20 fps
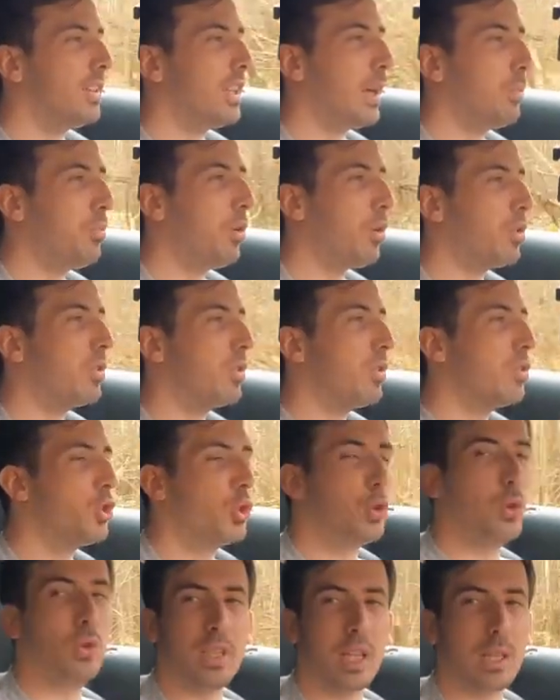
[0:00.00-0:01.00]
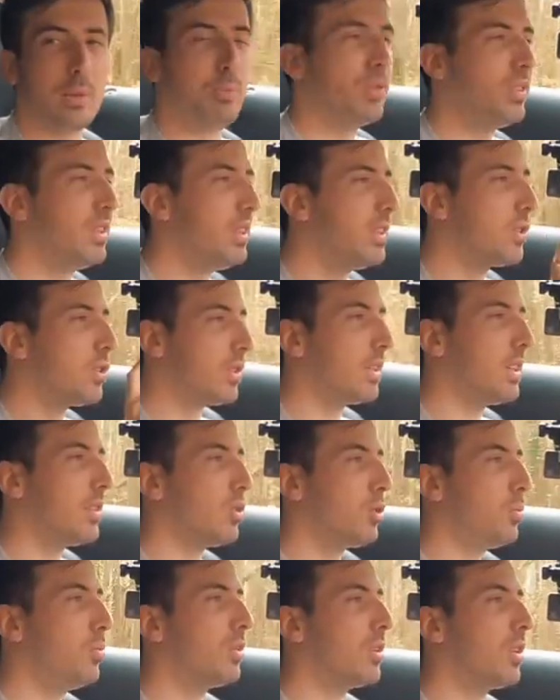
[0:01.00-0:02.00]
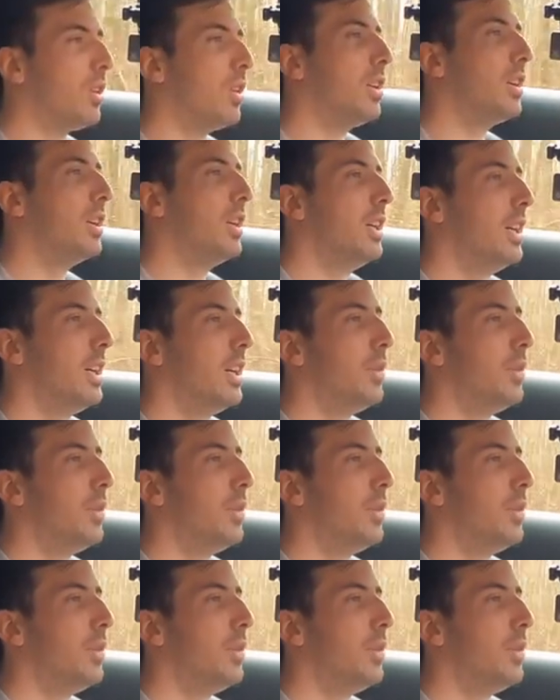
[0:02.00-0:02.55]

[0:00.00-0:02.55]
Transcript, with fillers: ça apporte juste cette petite sensation moteur